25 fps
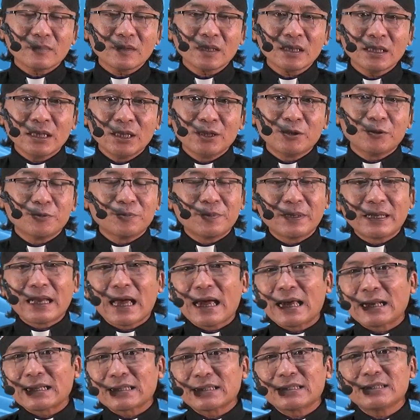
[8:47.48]
Itu
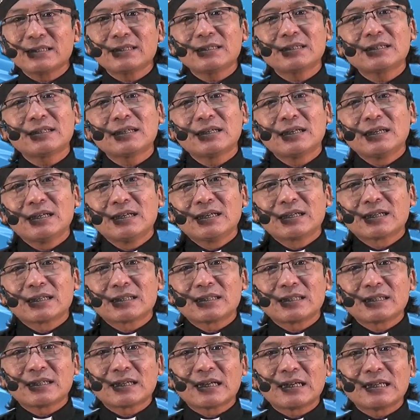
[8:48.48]
berarti
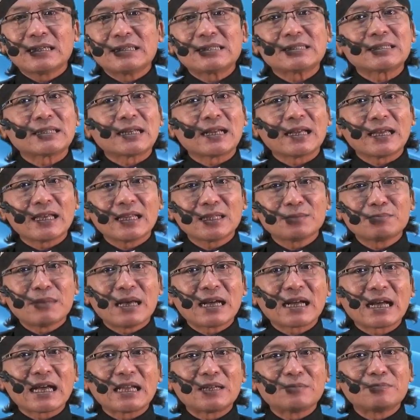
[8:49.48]
ketika Israel
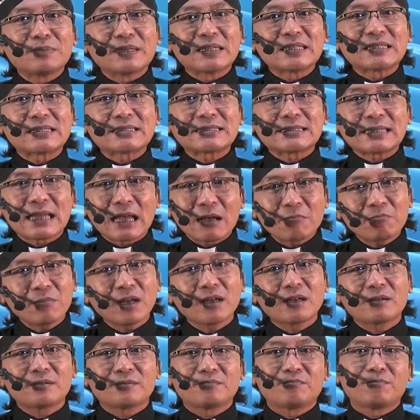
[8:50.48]
makan
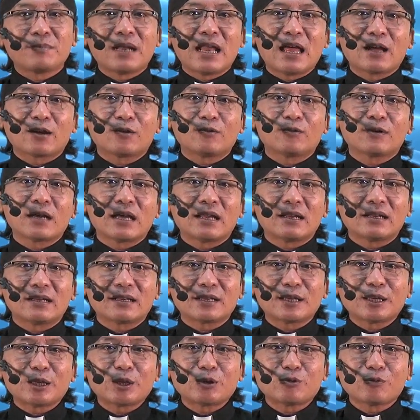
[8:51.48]
bersama melakukan
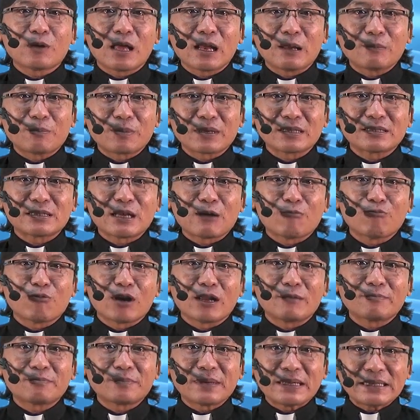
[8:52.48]
ritual
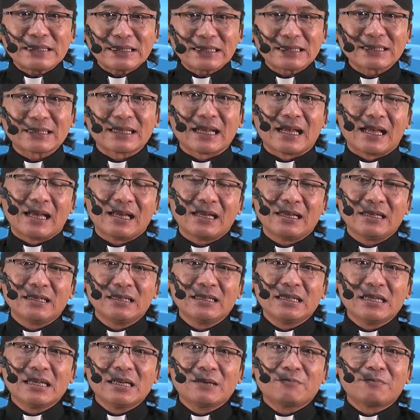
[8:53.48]
perjamuan Paskah,
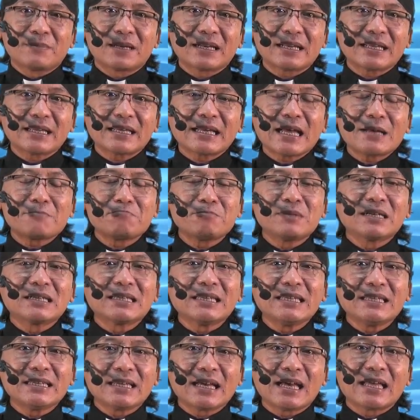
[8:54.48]
mereka
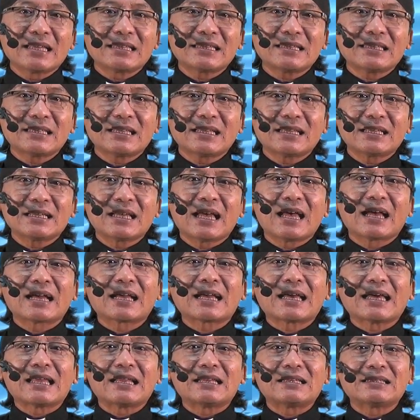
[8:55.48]
mengingat
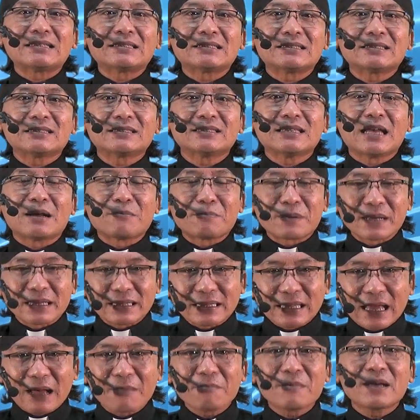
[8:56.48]
akan yang
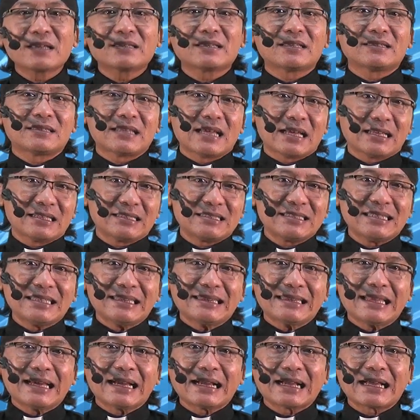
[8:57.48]
pertama tentang
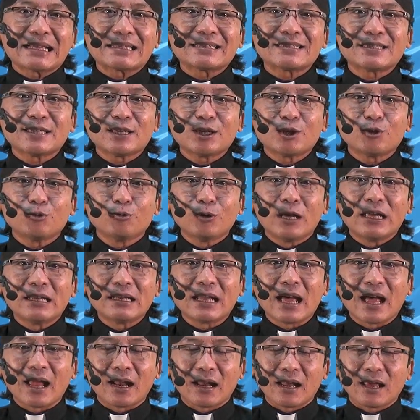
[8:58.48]
cinta kasih Tuhan
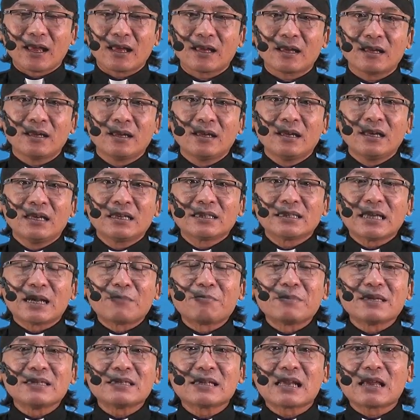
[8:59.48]
Allah yang
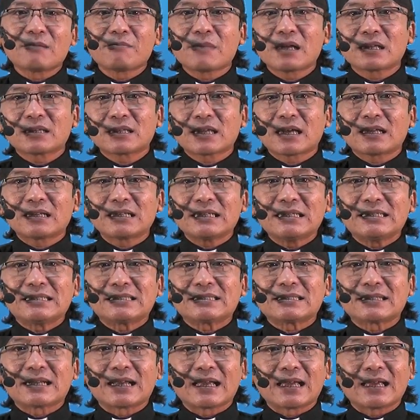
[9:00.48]
menyelamatkan
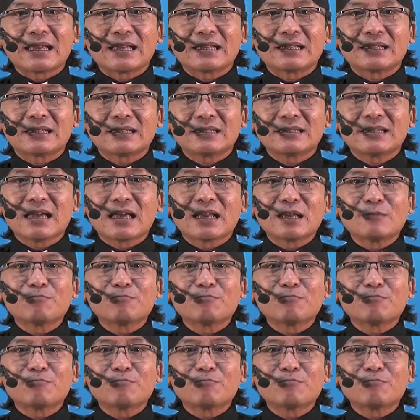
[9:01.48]
Israel dari